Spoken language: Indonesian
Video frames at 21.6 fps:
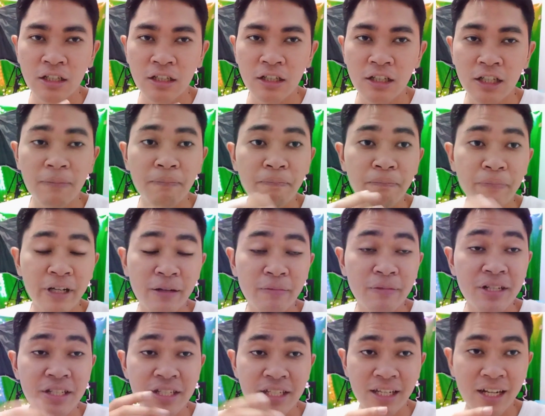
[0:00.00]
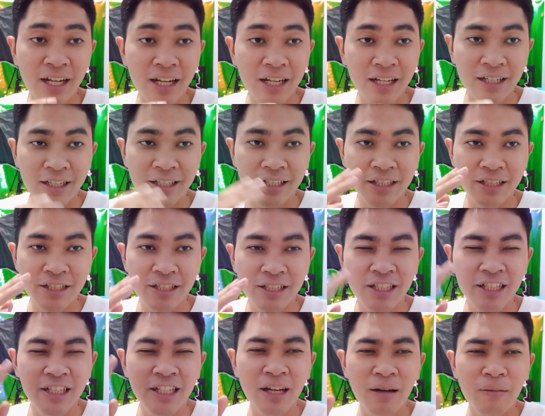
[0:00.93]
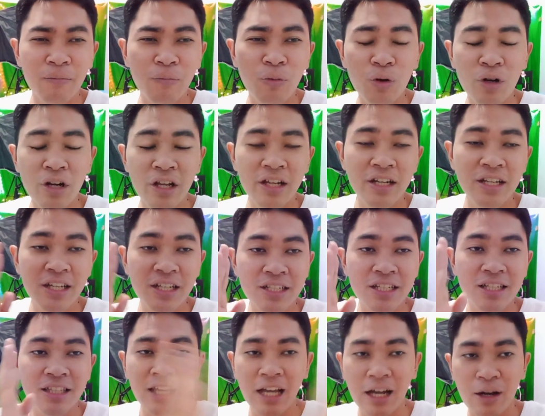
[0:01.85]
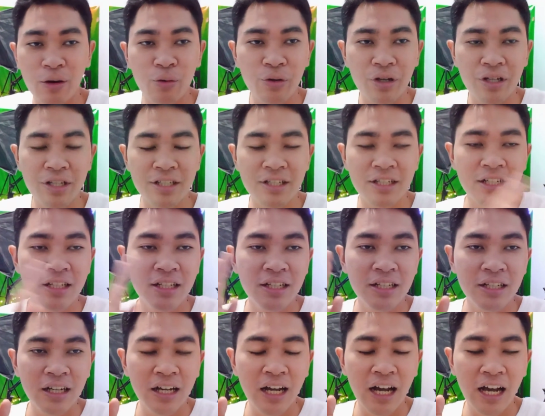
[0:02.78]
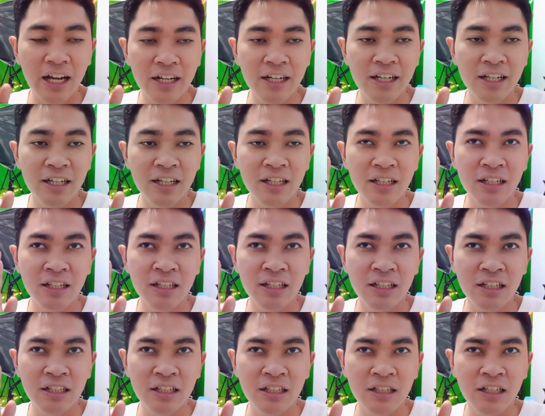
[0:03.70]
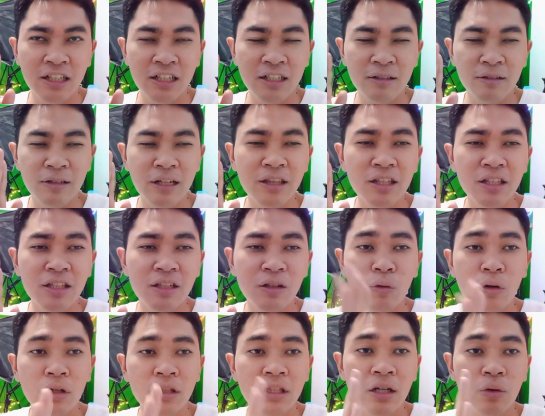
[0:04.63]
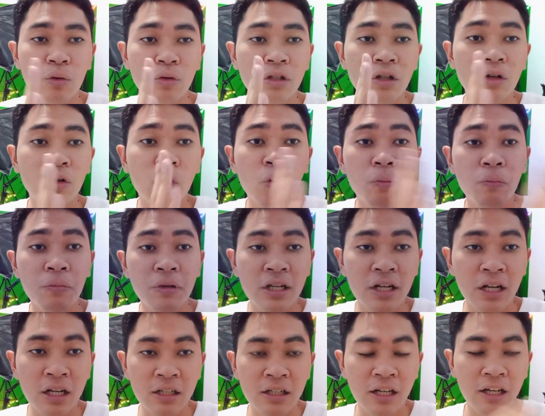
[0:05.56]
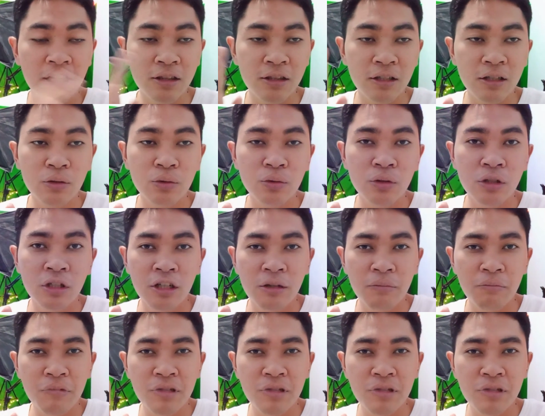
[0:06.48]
eh, uh, ngeprank masyarakat ya guys jadi tidak boleh dikasih tahu guys ada uh, nanti gua takutnya copyright atau